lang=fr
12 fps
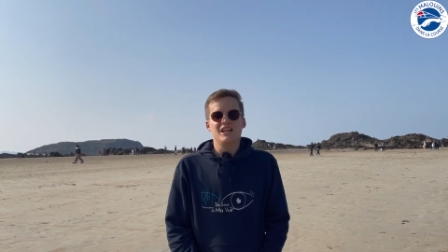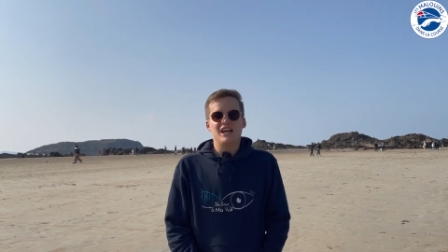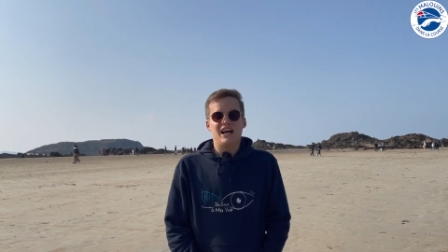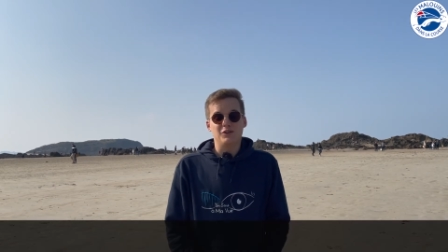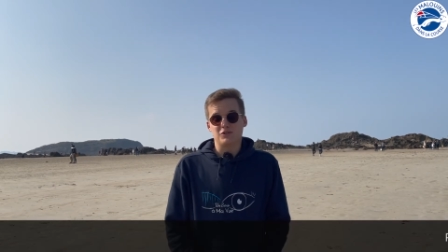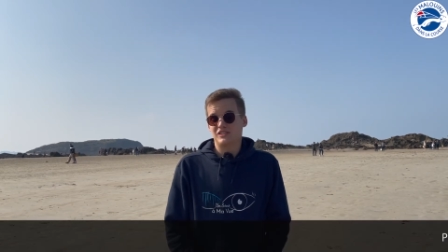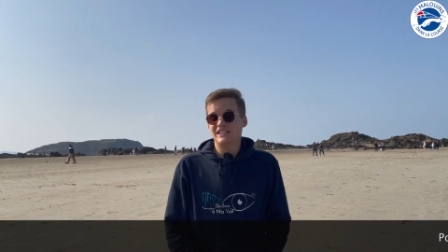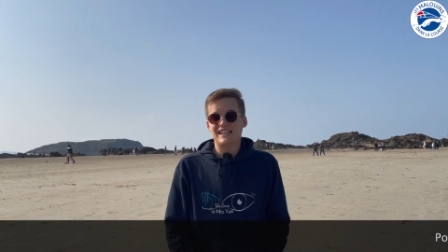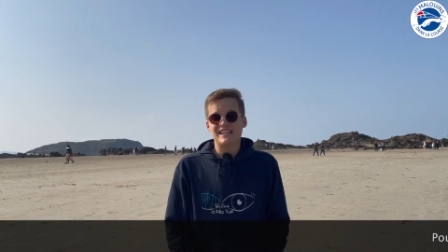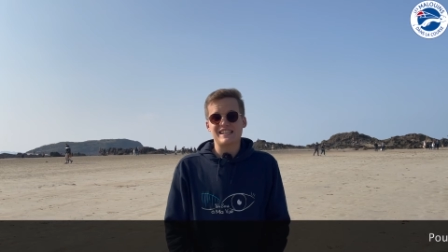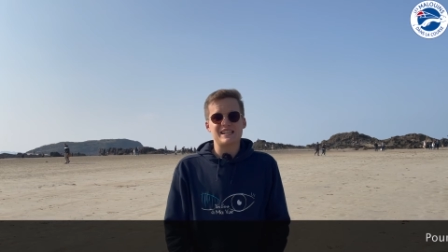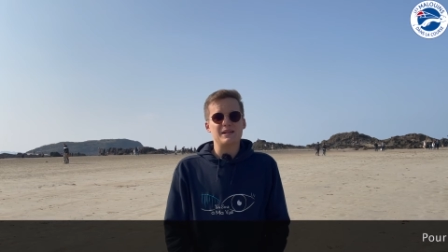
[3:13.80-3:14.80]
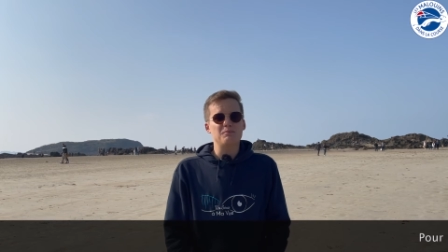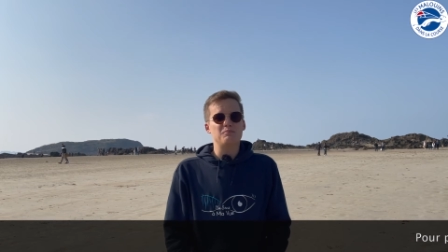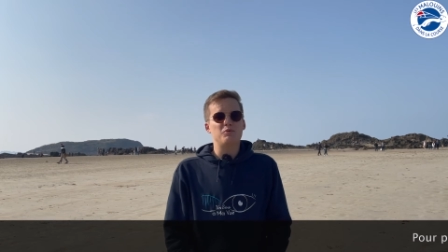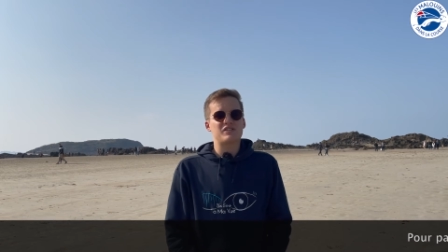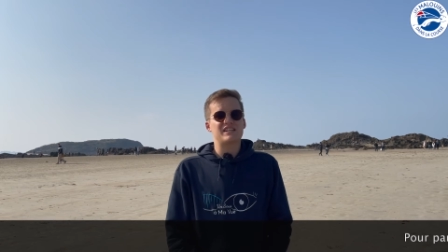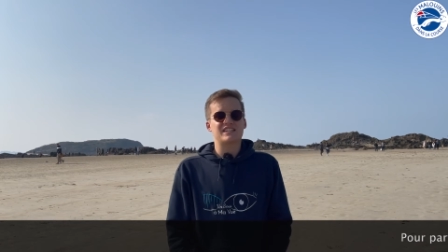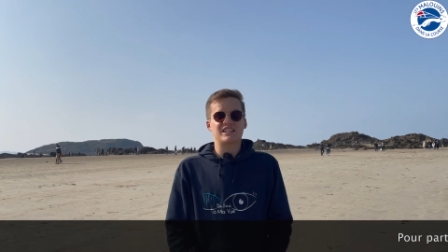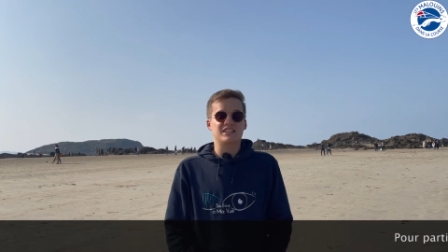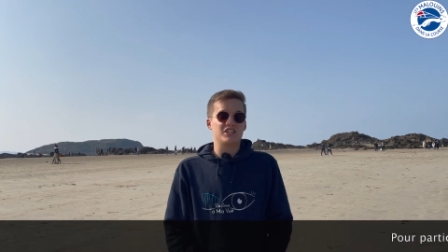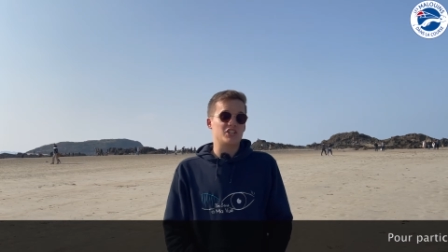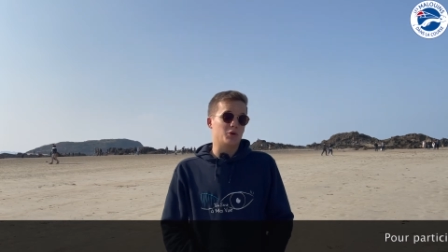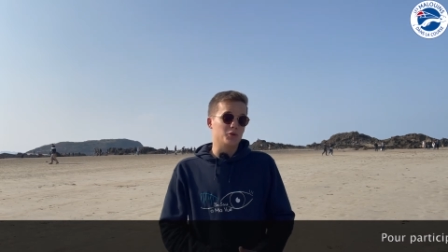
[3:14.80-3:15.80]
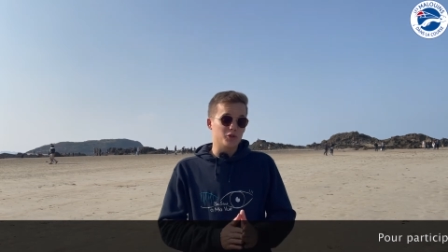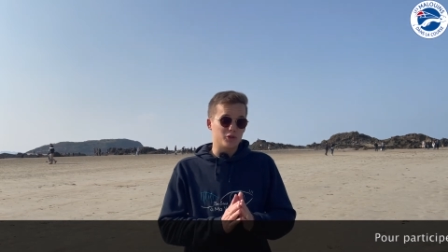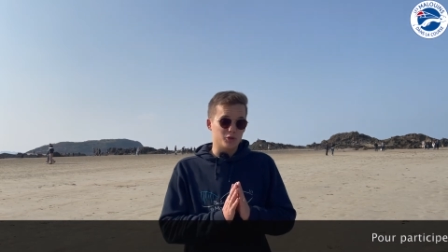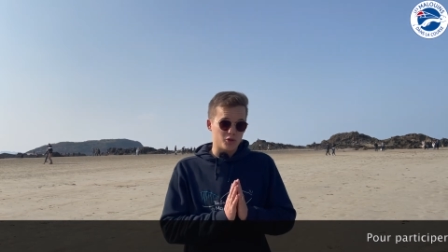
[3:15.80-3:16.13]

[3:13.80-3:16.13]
Alors c'est très simple, pour s'inscrire déjà en note le